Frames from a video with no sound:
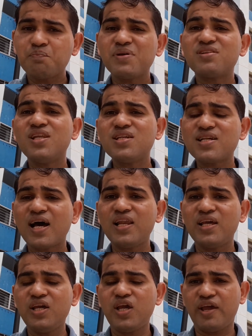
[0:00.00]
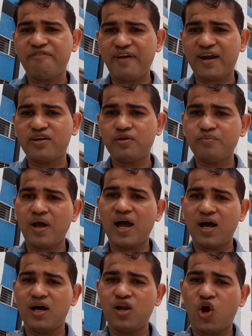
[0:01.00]
पिछले साल ही ये इफेक्टिव
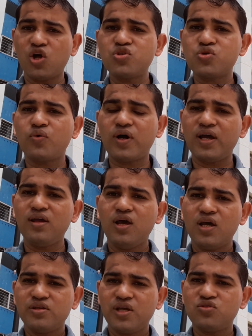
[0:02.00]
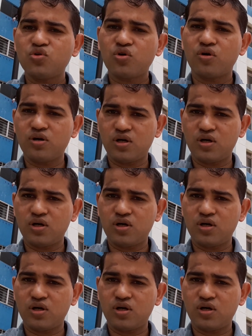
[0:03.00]
लॉन्च हुआ है ये जो